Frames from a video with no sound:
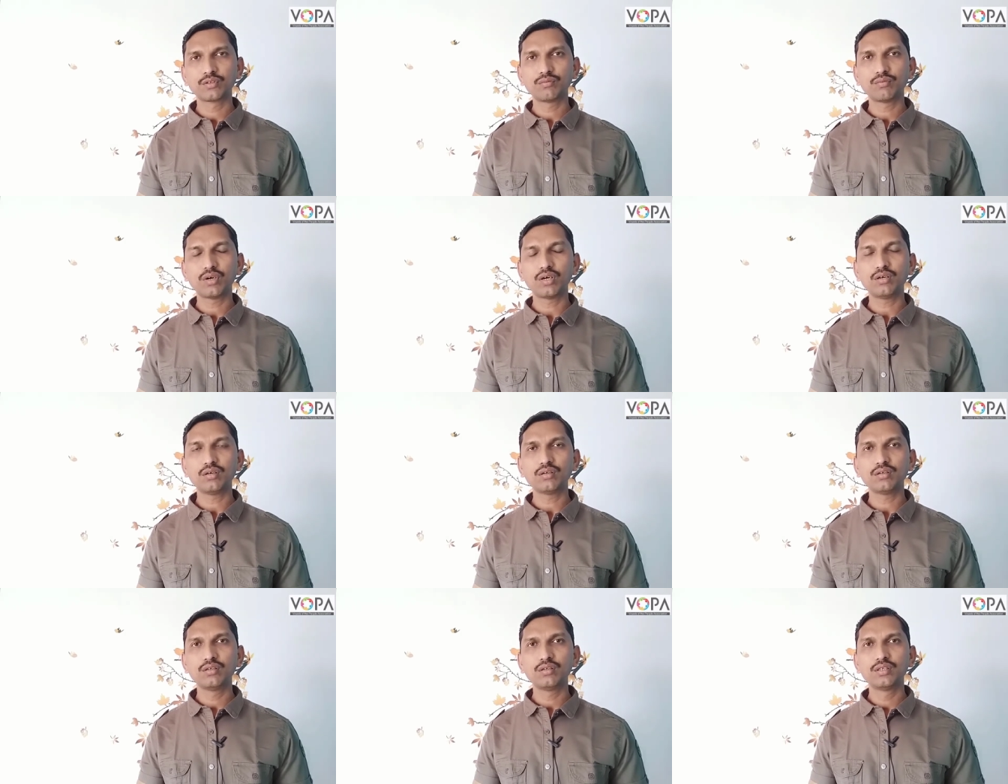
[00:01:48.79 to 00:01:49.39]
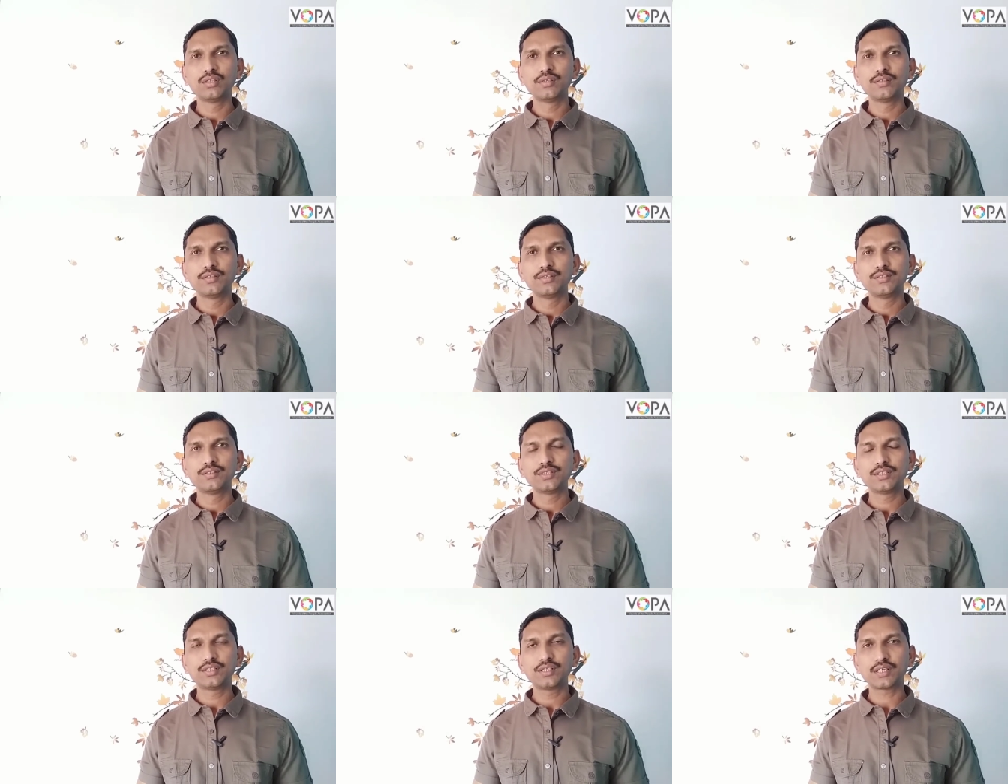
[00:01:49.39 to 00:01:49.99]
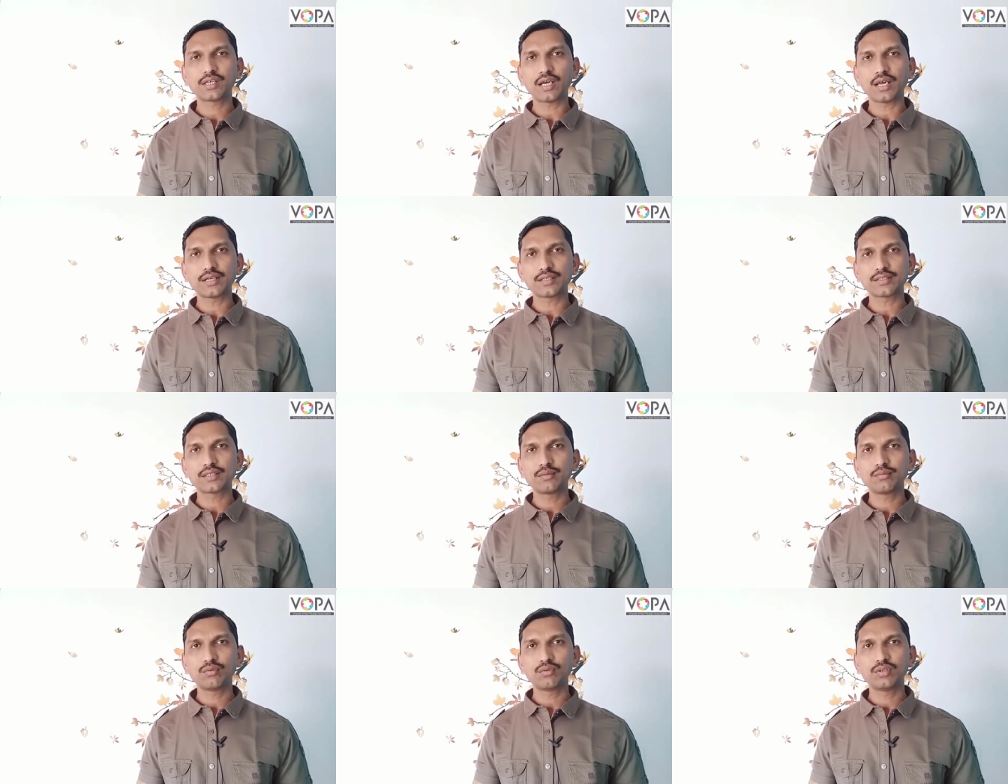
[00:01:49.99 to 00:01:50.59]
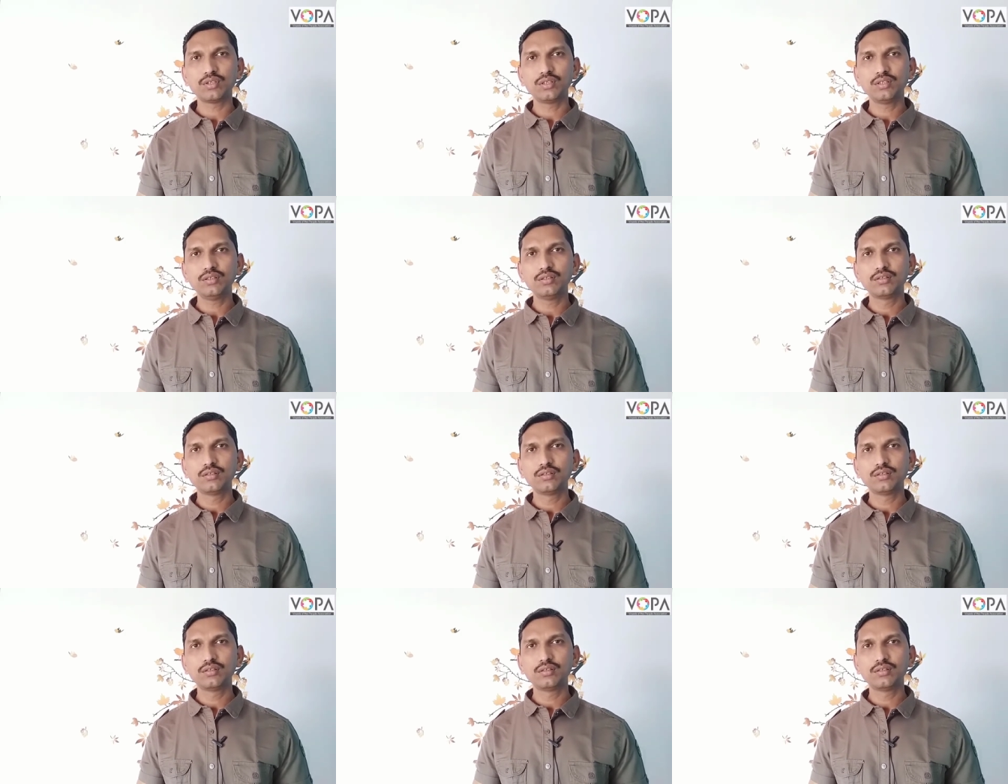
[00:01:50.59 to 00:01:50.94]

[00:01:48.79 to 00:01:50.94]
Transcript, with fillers: वह चित्रकार से बोली